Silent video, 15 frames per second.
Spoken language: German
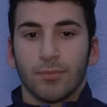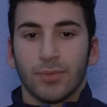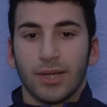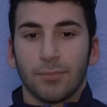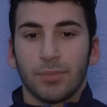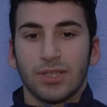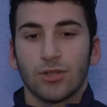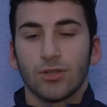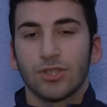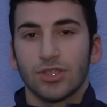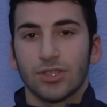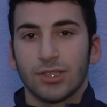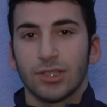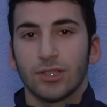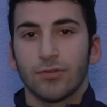Meine
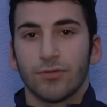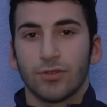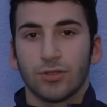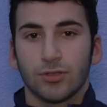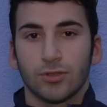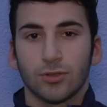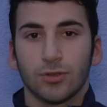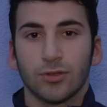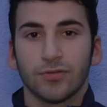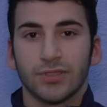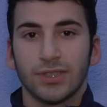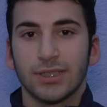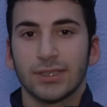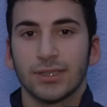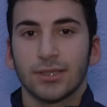persönlichen Ziele für die Zukunft
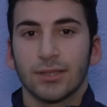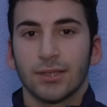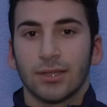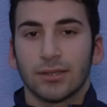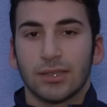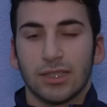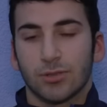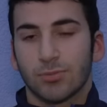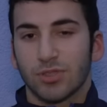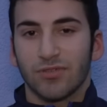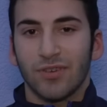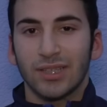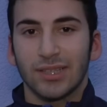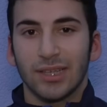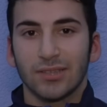ist, dass ich mich
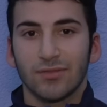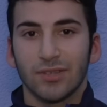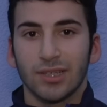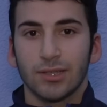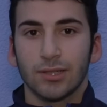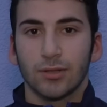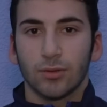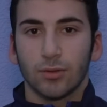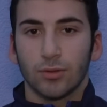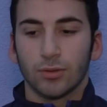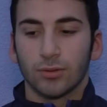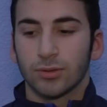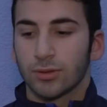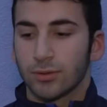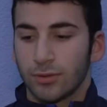weiterentwickle
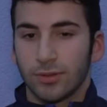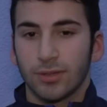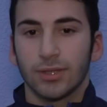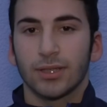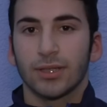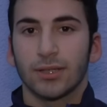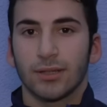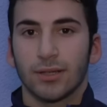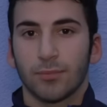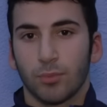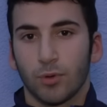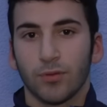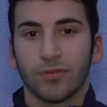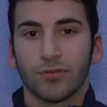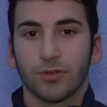und
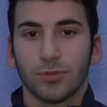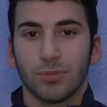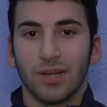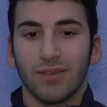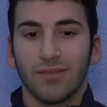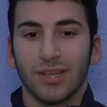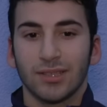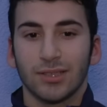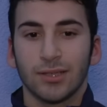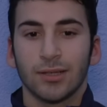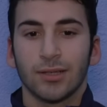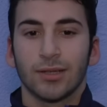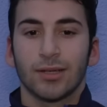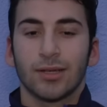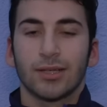Profifußballer werde.
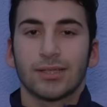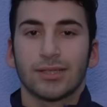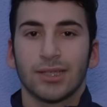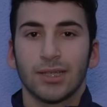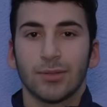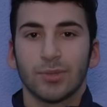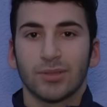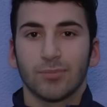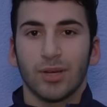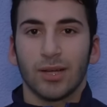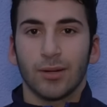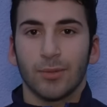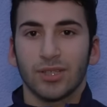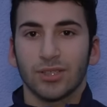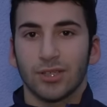Ziele mit
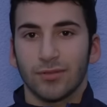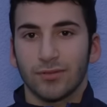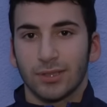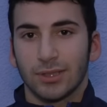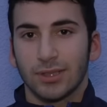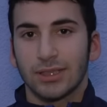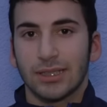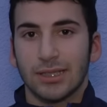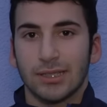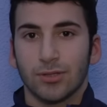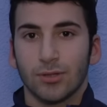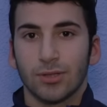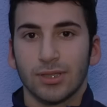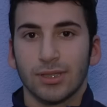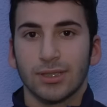meiner Mannschaft in dieser
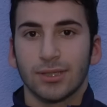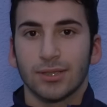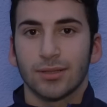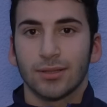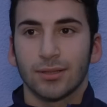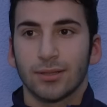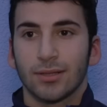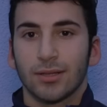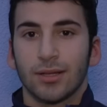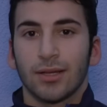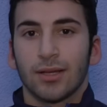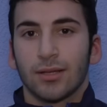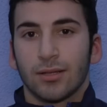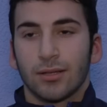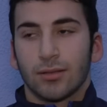Saison ist,
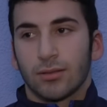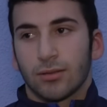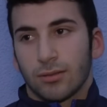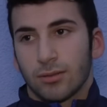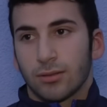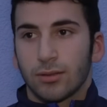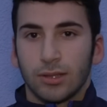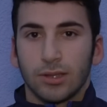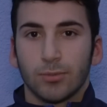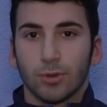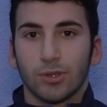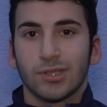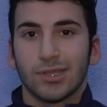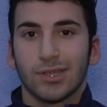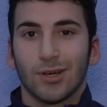in die
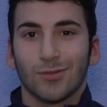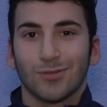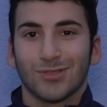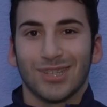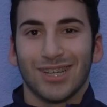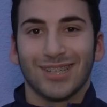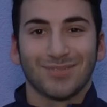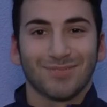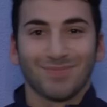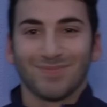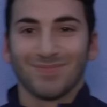Bundesliga aufzusteigen.